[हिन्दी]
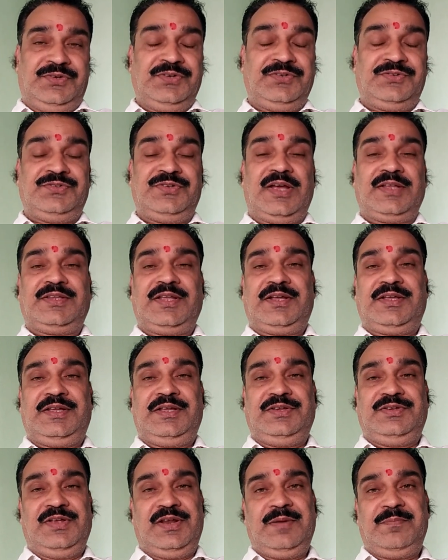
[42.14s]
जिस जातक
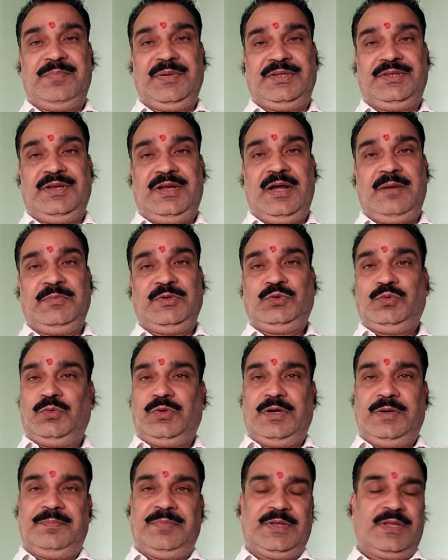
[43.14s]
की जन्म पत्रिका में
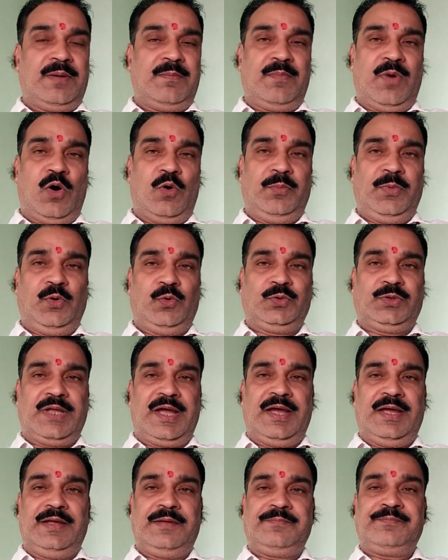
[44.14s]
शुक्र प्रथम भाव में
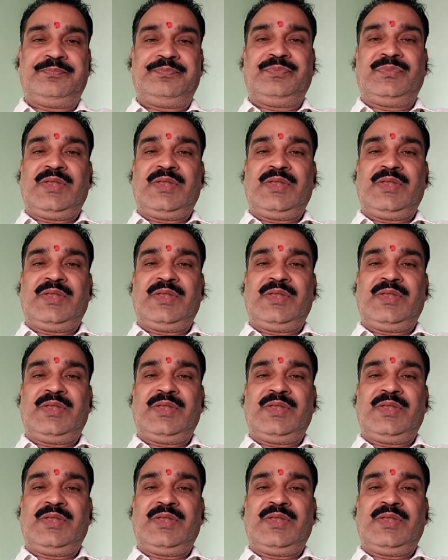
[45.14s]
होता है